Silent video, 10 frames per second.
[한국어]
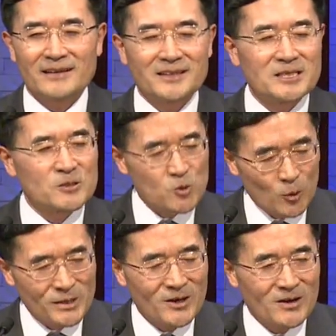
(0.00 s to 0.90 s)
이
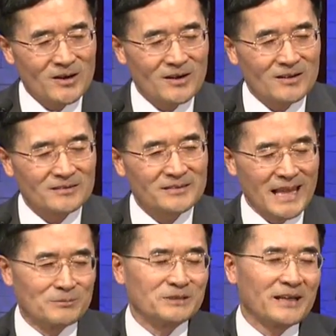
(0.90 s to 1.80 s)
조명
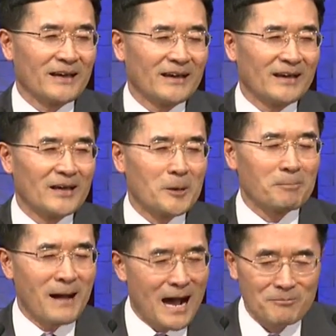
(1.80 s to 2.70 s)
때문에
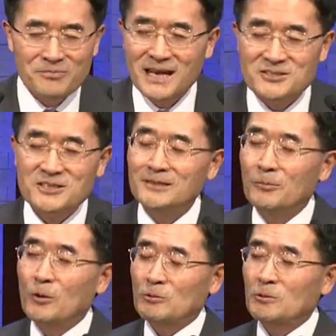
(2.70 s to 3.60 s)
밤낮을
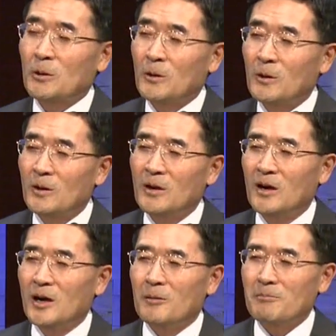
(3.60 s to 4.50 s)
모르고
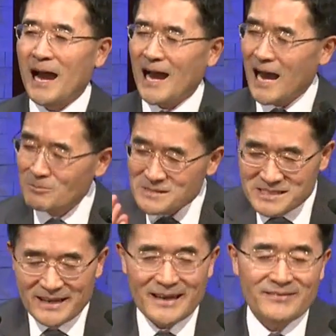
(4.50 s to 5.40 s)

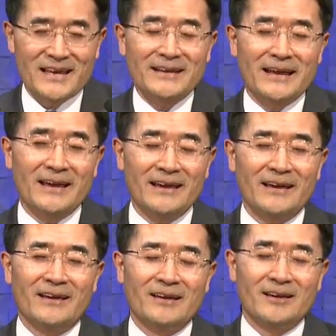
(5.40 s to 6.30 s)
밤새 내내
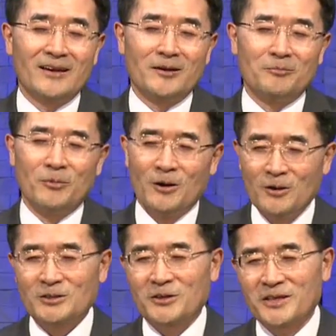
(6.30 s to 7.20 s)

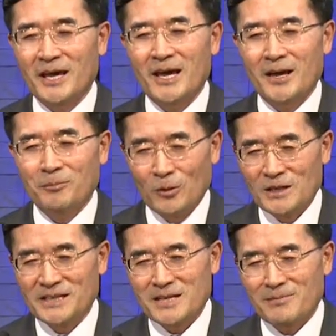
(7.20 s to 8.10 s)
뭐 그렇게
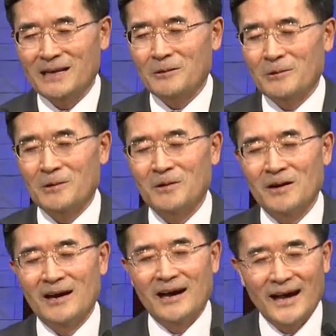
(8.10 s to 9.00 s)
볼 일이 많고
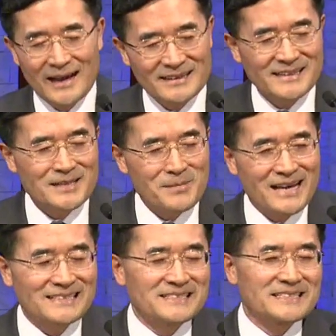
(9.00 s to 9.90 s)
할 일이
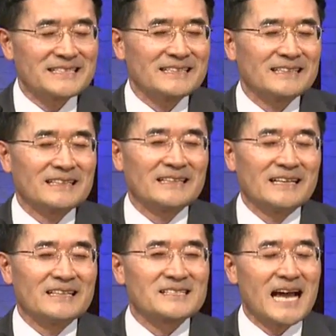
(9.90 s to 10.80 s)
많은지
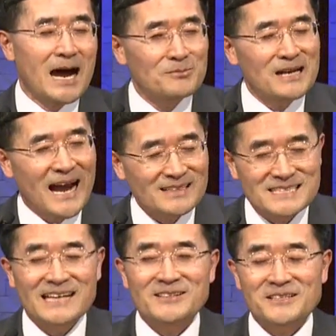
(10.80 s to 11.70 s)
예, 잠을 안
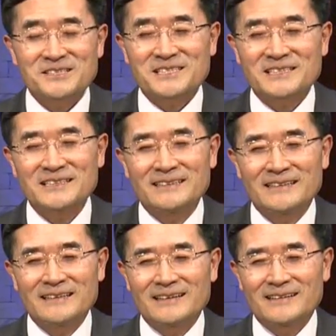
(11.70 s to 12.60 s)
자는 것이
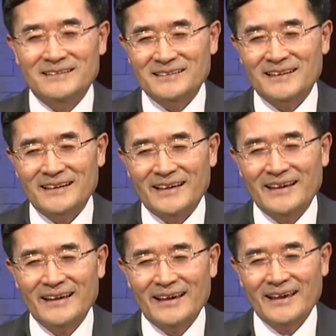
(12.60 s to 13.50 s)

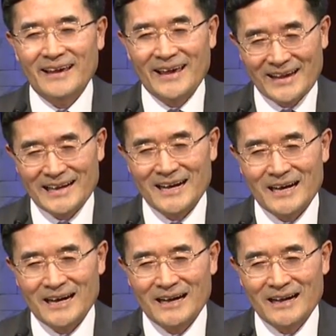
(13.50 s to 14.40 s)
건강에 해가